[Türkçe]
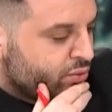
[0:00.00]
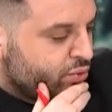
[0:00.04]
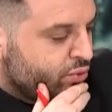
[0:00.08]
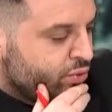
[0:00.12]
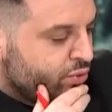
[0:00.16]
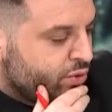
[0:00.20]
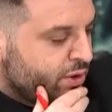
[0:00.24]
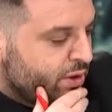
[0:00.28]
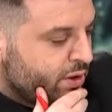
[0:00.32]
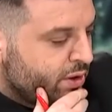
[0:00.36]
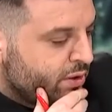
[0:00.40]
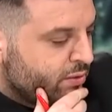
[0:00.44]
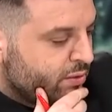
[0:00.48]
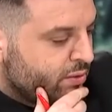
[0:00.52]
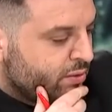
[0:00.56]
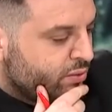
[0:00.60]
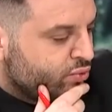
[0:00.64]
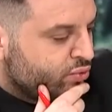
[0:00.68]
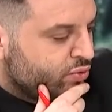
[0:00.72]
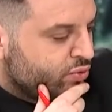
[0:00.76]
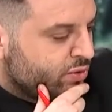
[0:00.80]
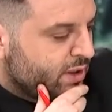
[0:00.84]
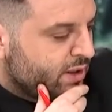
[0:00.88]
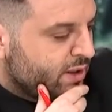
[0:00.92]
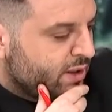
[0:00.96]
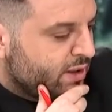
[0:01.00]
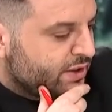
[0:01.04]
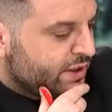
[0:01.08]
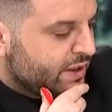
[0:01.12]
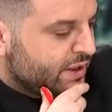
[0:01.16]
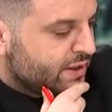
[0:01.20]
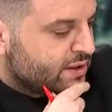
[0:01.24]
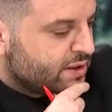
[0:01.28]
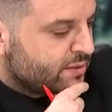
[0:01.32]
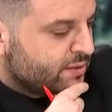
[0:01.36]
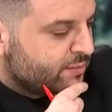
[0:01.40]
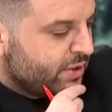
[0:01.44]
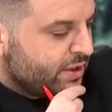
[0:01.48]
Türkiye Uzay
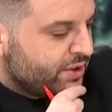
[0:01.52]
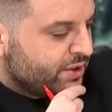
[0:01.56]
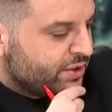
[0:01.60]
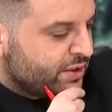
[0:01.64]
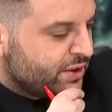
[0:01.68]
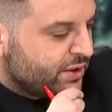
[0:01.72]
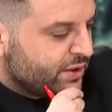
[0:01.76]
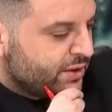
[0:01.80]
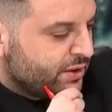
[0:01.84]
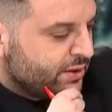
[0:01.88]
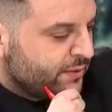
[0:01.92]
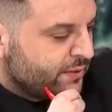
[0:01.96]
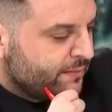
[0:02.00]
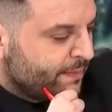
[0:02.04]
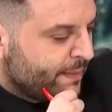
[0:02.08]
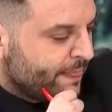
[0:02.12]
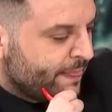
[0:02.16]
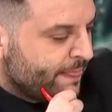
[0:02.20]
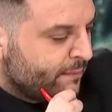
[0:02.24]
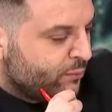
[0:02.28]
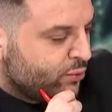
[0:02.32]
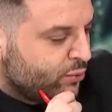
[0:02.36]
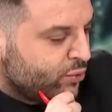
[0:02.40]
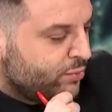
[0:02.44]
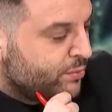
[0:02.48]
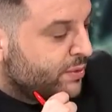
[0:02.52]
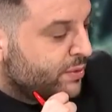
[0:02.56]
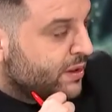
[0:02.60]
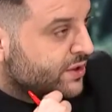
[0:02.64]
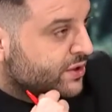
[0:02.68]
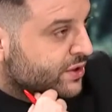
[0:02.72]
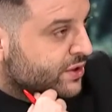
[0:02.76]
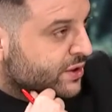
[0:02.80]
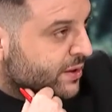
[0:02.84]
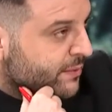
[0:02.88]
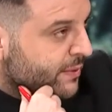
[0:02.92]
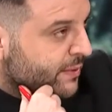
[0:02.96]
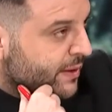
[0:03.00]
Ajansı Başkanı bugün bir
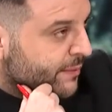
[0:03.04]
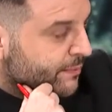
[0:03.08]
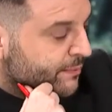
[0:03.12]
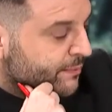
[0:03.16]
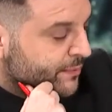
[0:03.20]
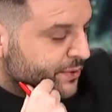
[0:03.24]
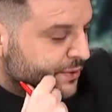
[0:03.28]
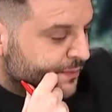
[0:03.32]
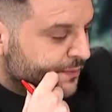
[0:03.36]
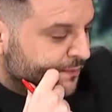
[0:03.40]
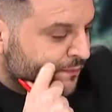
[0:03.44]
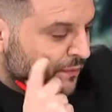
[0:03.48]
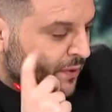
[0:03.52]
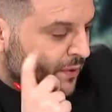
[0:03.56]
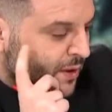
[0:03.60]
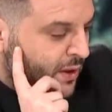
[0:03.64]
açıklama yapmış.